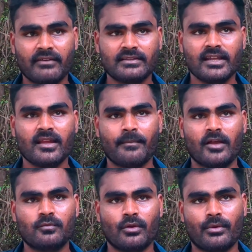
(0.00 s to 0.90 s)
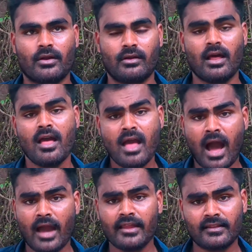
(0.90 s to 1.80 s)
ஃபஸ்ட்டு நீங்கள் பாஸ்போர்ட் வாங்கணும்னா
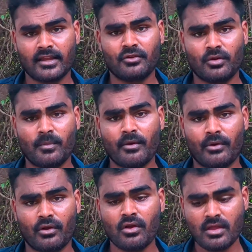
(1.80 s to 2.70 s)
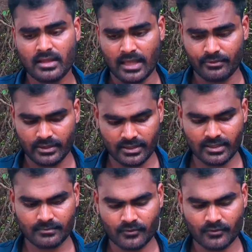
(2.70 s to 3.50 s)
ஆயிரத்தி ஐநூறுரூபா வரும் அது வந்து